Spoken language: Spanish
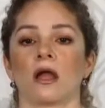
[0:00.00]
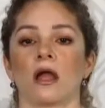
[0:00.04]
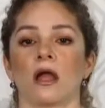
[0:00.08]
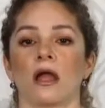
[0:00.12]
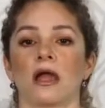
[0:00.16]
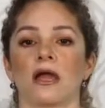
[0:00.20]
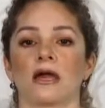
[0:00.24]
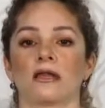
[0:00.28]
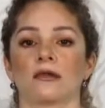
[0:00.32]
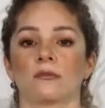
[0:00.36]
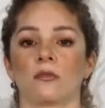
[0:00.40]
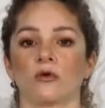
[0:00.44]

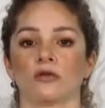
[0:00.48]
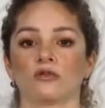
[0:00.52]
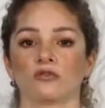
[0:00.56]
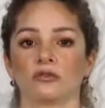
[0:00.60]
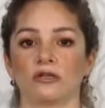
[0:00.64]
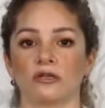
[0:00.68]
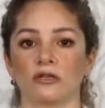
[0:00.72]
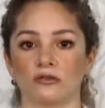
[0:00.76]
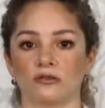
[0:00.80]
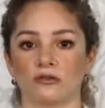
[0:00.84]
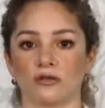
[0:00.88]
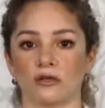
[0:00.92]

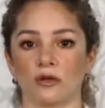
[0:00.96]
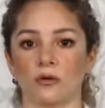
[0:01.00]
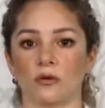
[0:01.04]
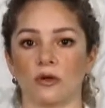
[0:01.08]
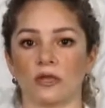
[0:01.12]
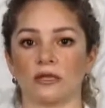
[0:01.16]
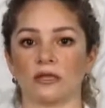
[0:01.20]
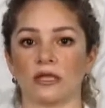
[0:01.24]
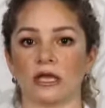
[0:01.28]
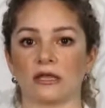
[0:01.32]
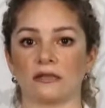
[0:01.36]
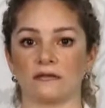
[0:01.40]
Hermosillo
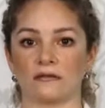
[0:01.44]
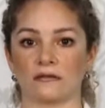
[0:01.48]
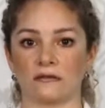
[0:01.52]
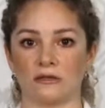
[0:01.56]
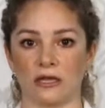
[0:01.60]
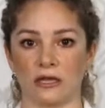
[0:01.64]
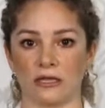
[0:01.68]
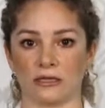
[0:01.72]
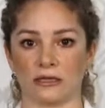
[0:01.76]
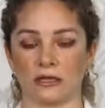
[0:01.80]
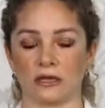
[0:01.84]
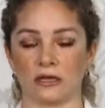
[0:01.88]

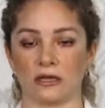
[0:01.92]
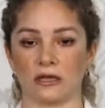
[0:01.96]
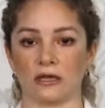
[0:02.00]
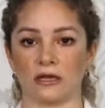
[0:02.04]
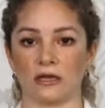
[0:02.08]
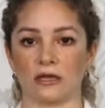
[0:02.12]
57,